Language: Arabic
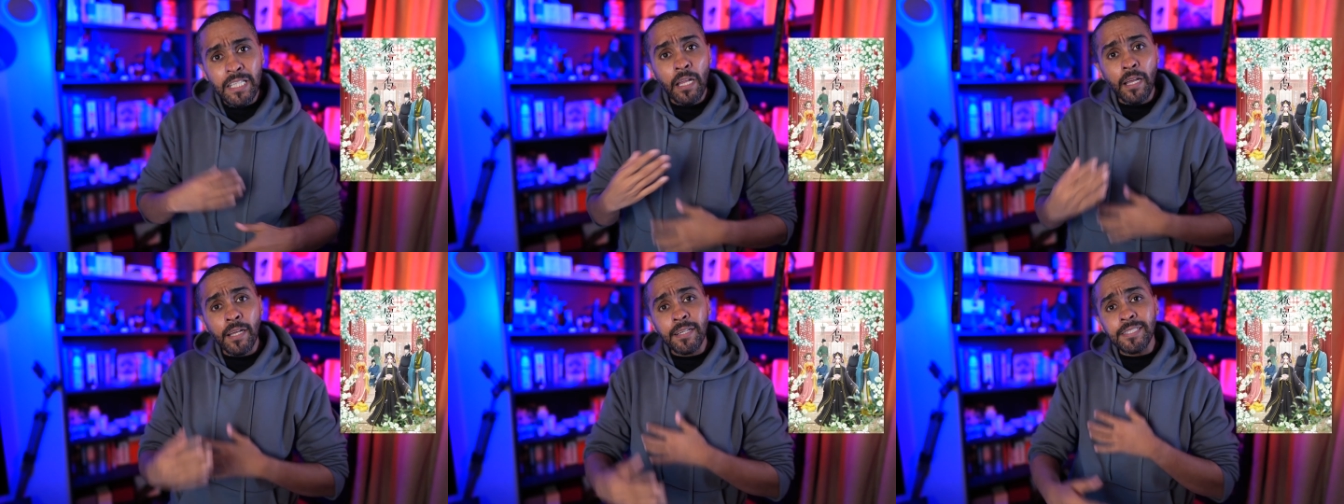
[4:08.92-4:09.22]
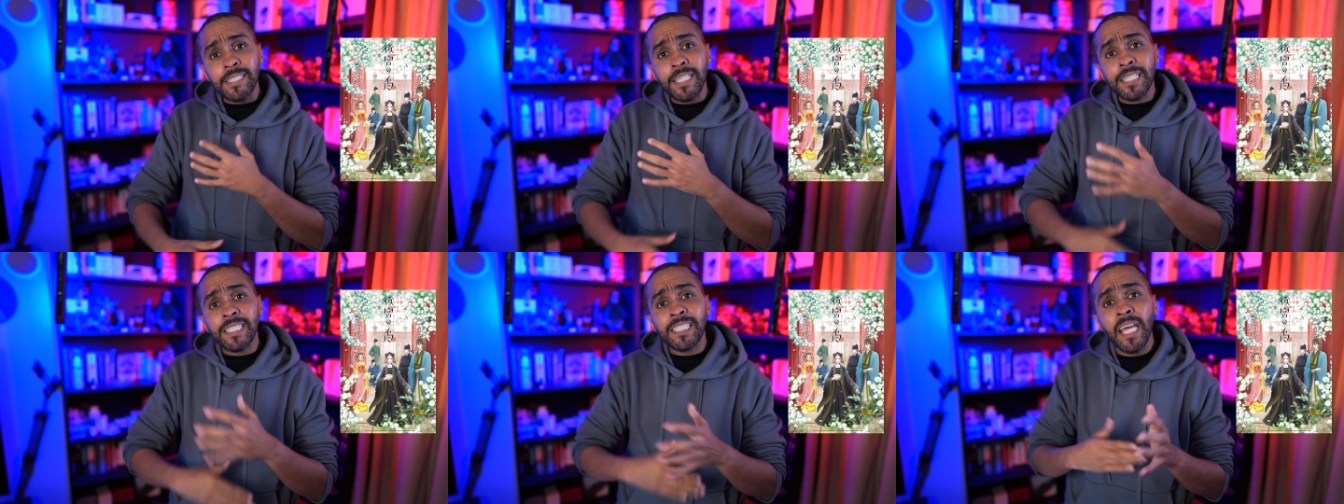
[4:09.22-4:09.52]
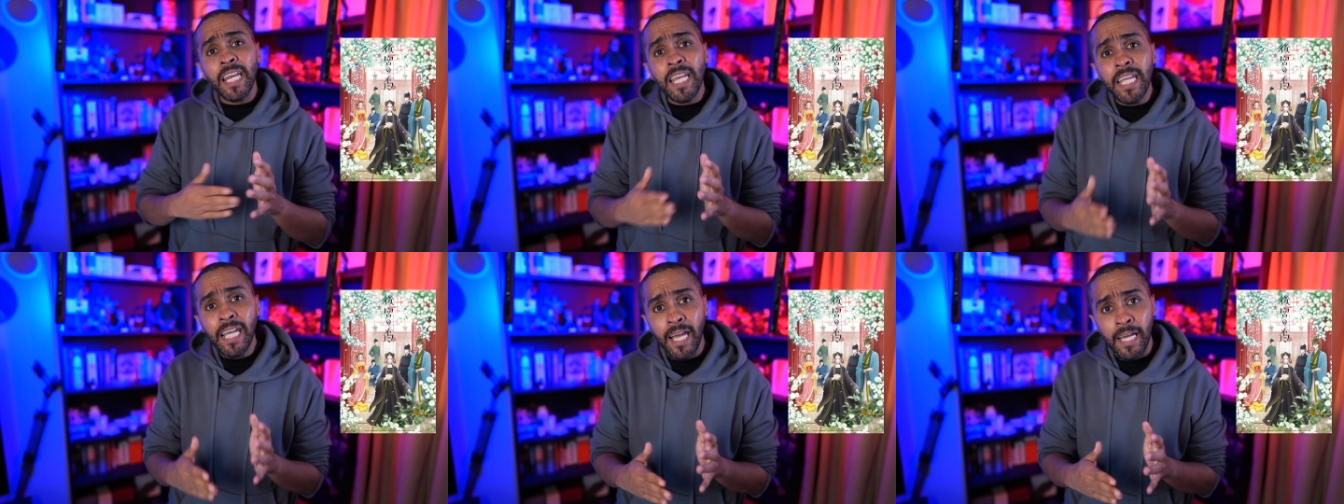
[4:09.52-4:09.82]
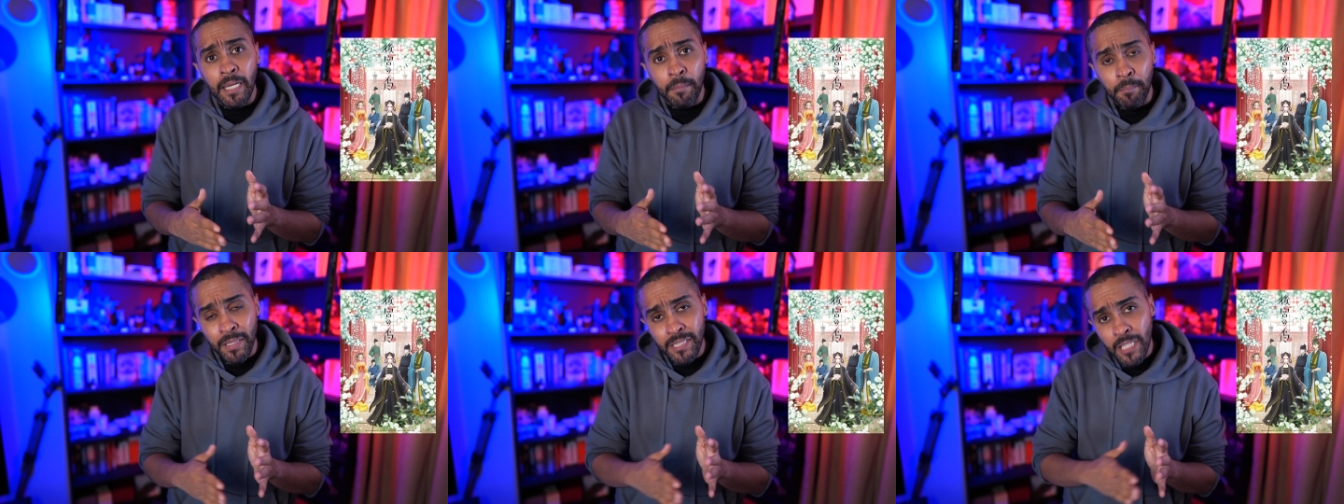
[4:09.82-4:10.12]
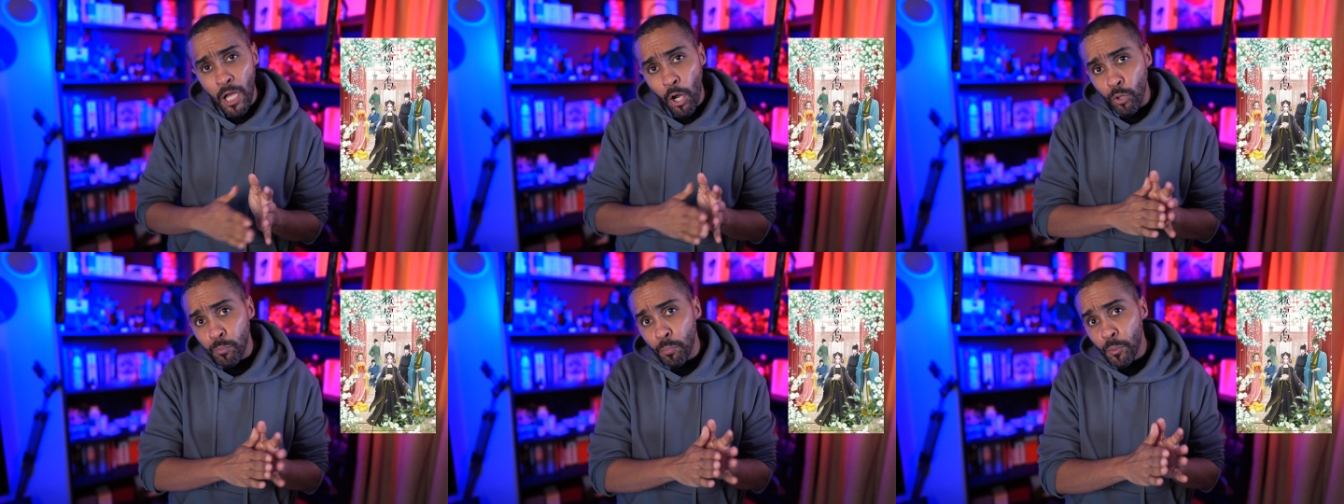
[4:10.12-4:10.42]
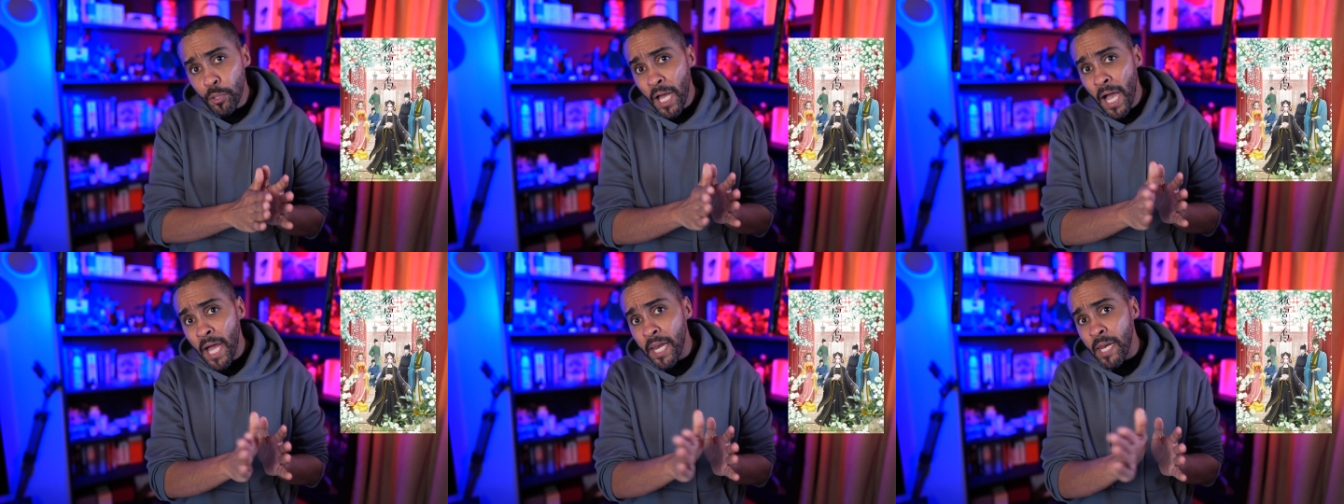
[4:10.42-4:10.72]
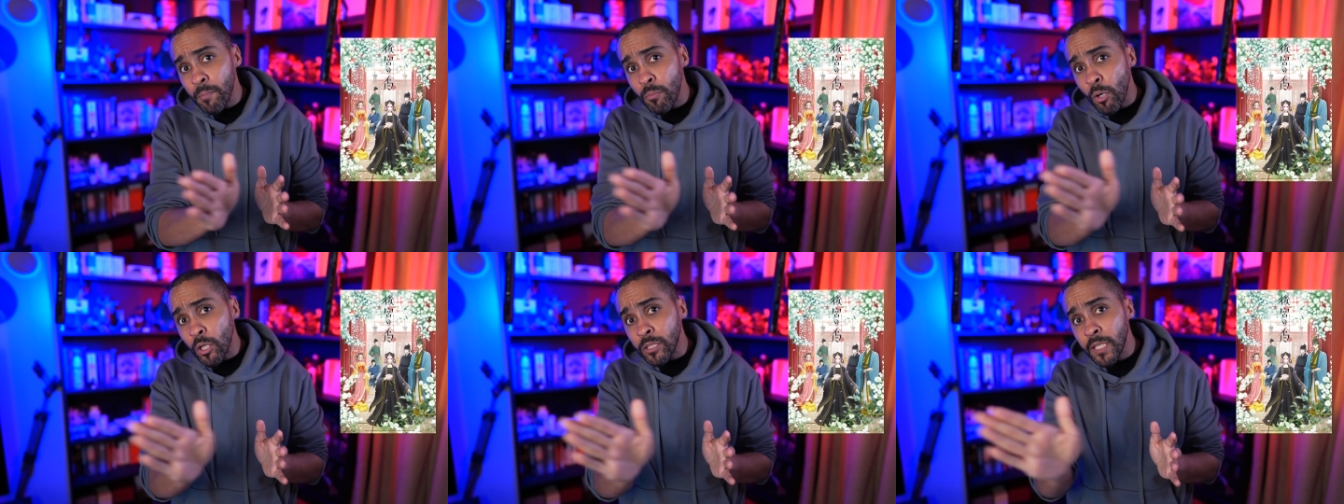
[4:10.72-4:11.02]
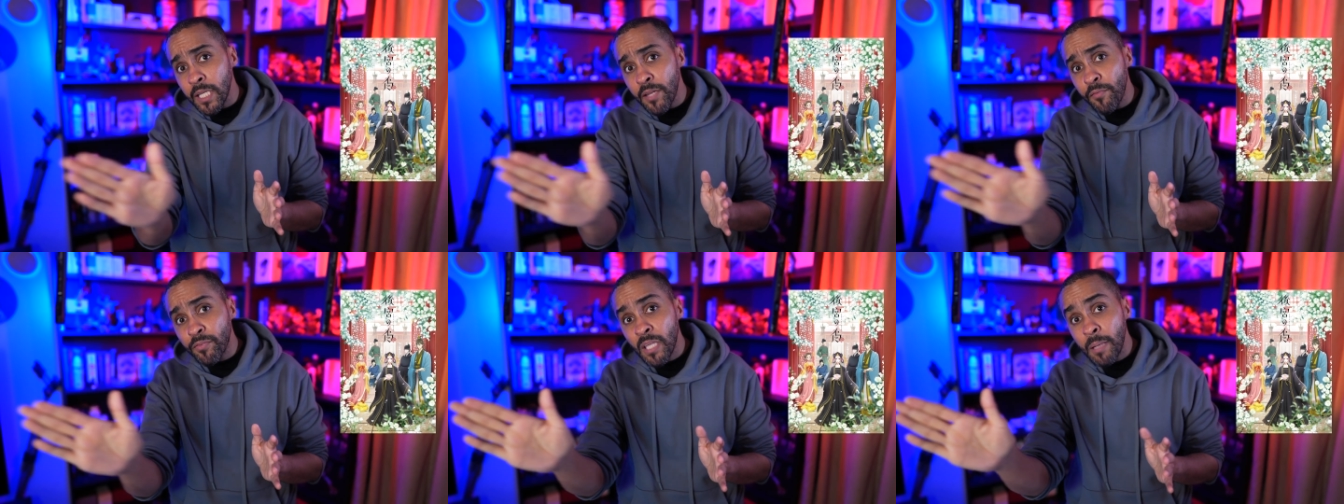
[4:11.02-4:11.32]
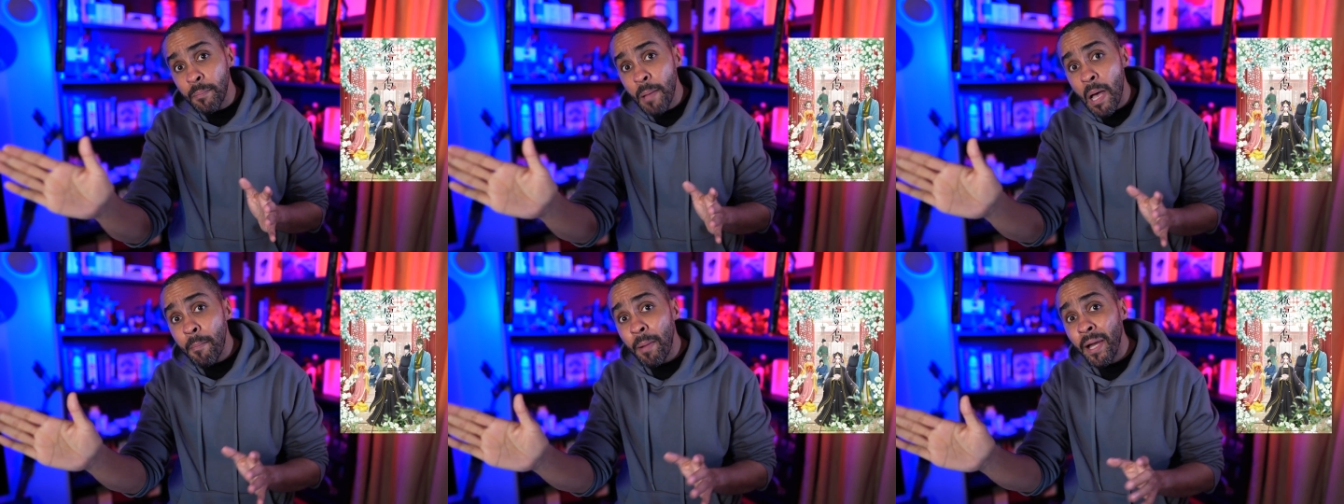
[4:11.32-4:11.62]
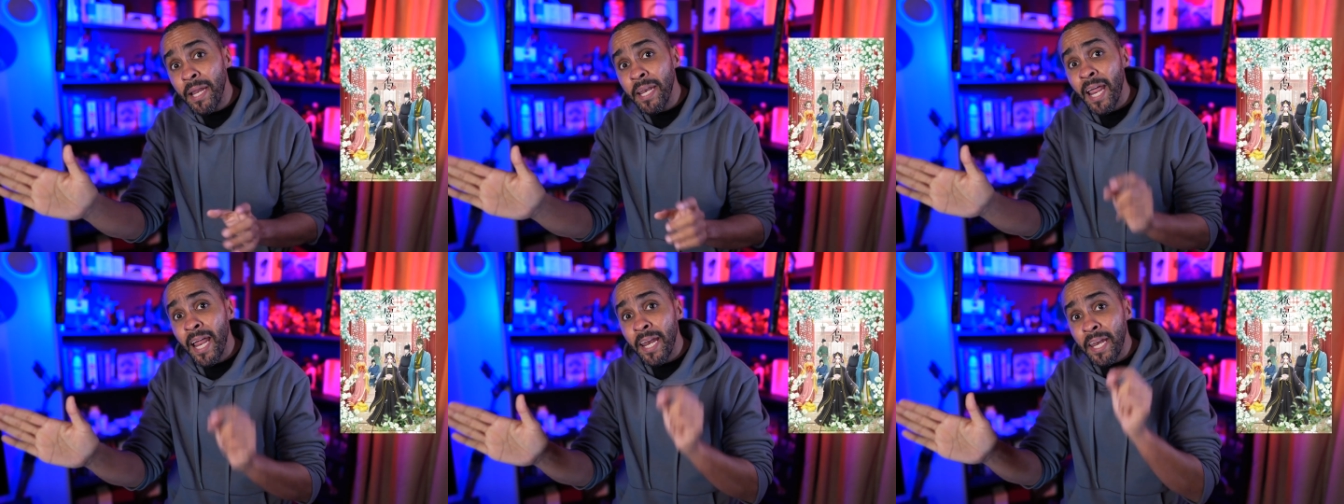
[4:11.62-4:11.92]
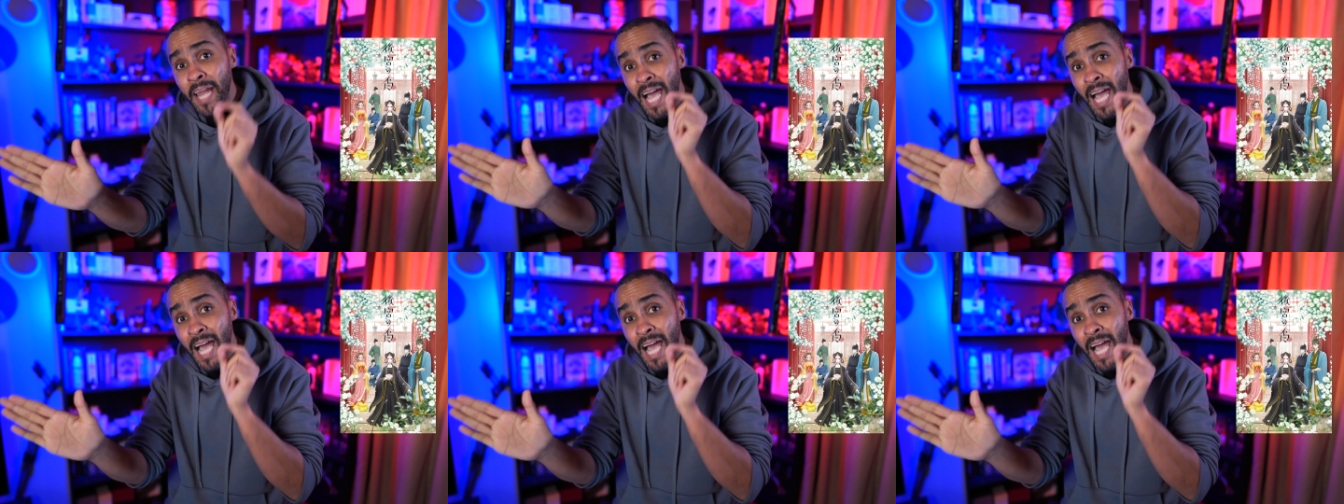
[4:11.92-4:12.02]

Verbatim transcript: القصة سريعا ما تأخذ منحنى مختلف تماما عن أن